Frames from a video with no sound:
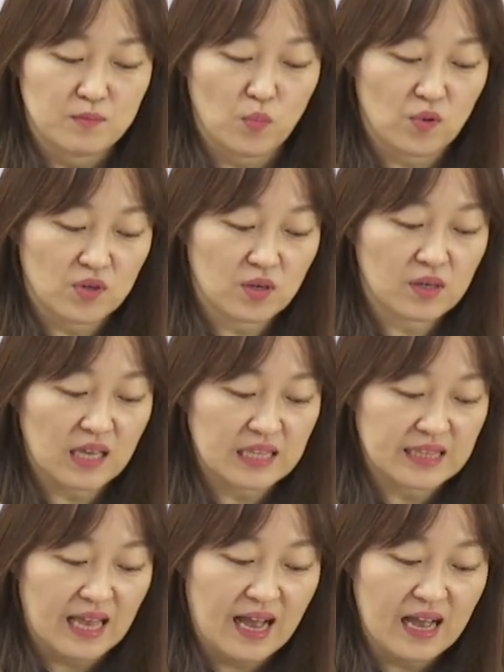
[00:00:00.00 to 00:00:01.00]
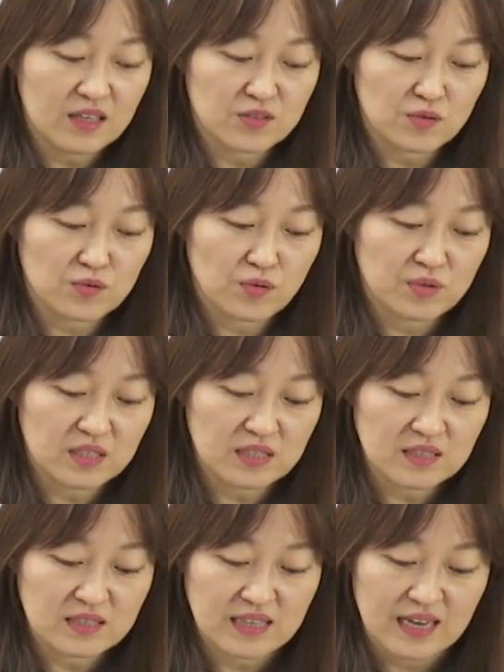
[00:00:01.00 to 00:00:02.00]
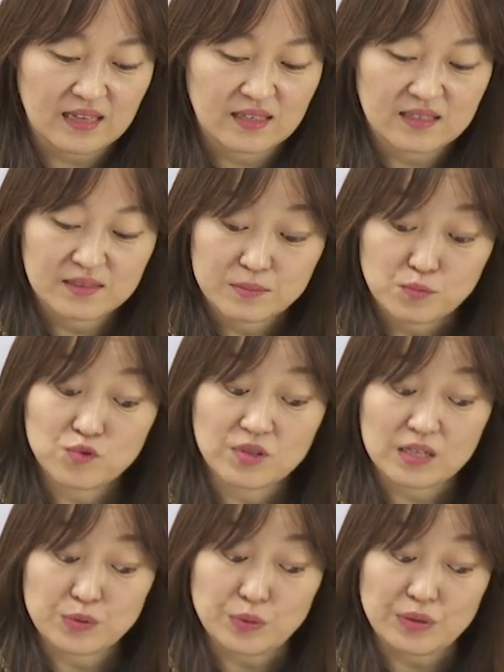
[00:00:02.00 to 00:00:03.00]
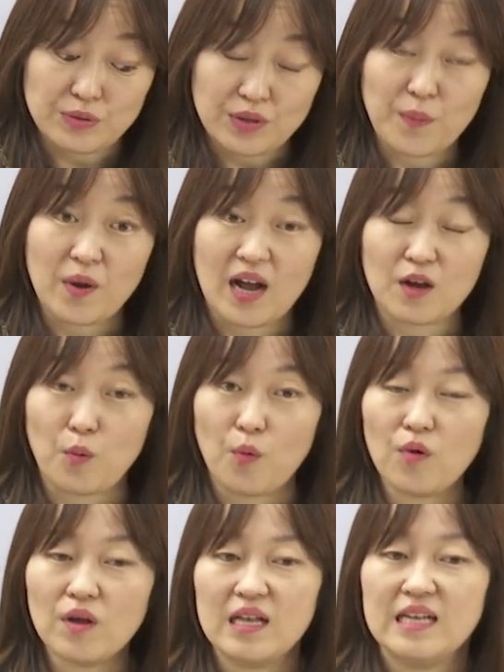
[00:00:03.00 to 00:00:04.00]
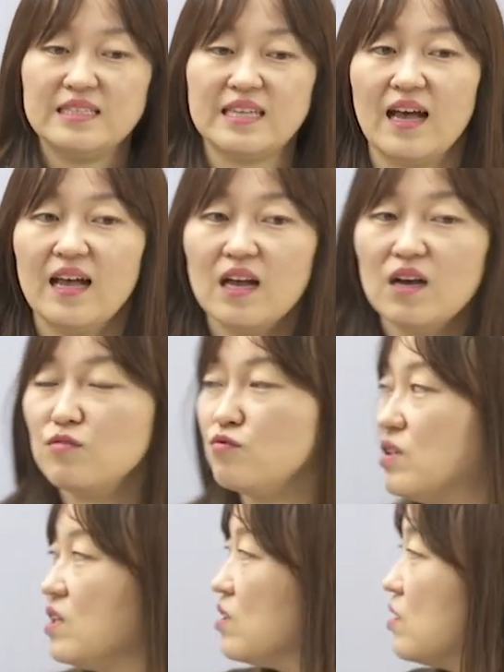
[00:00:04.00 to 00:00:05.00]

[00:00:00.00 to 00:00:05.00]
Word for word: 뭐 그런 게 있다. 이 정도는 그냥 우스갯소리로 넘어가고 자 우리